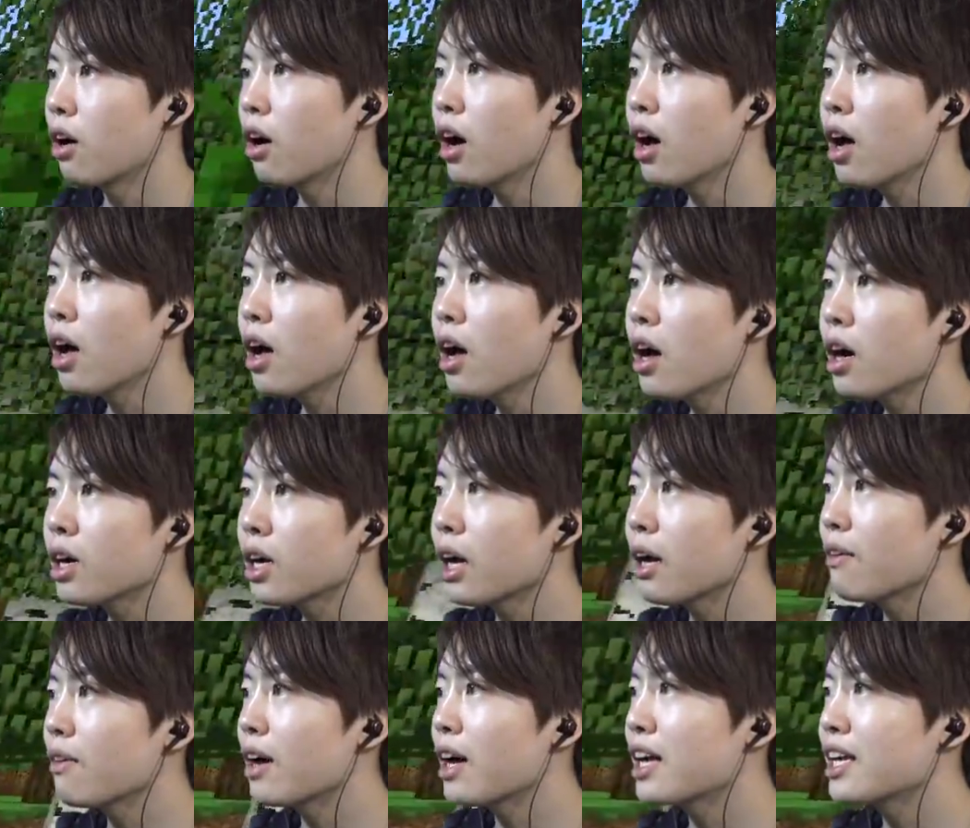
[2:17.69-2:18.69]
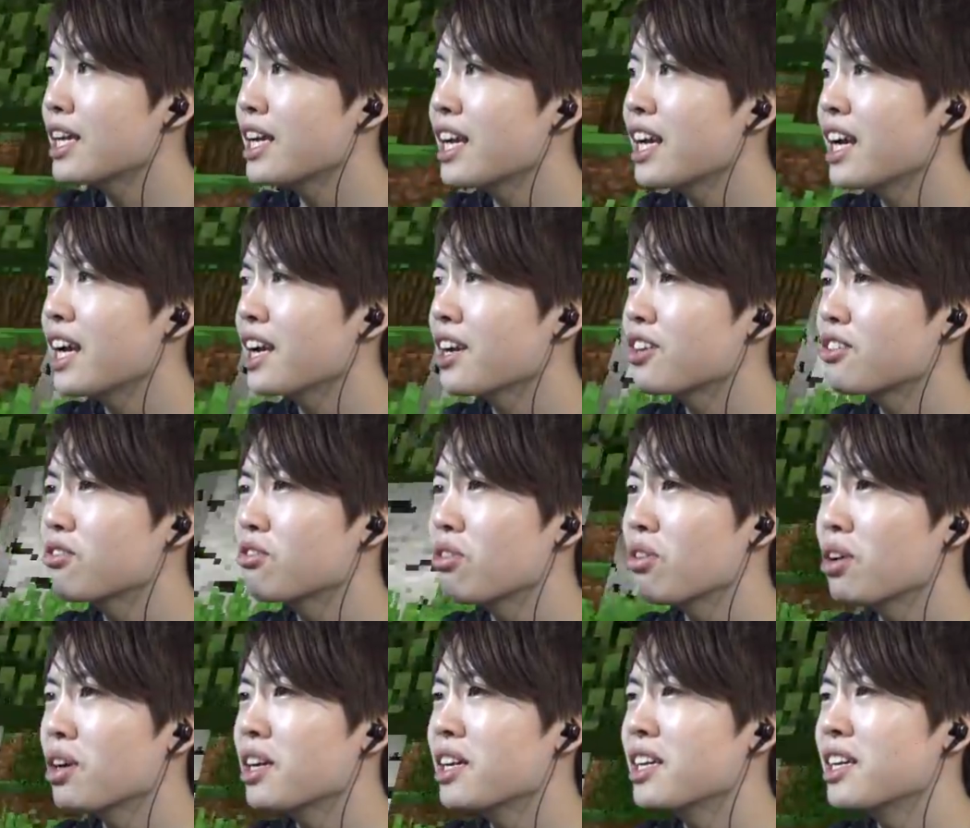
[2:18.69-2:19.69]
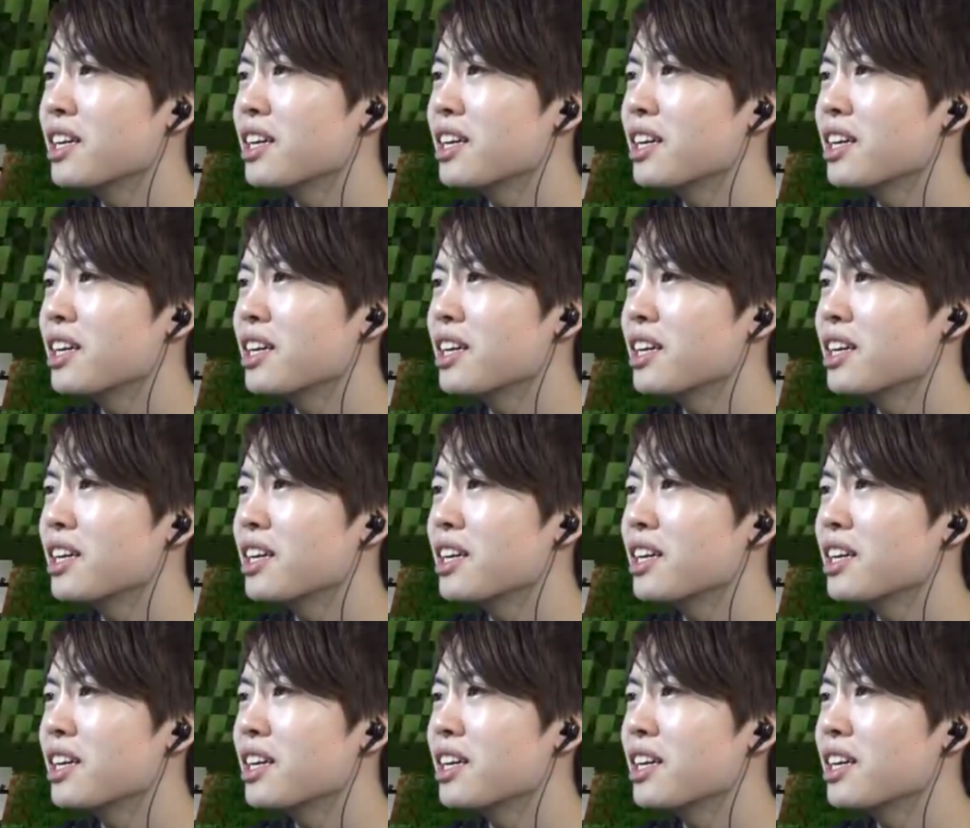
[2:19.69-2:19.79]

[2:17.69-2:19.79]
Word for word: あー、かわいい黒い、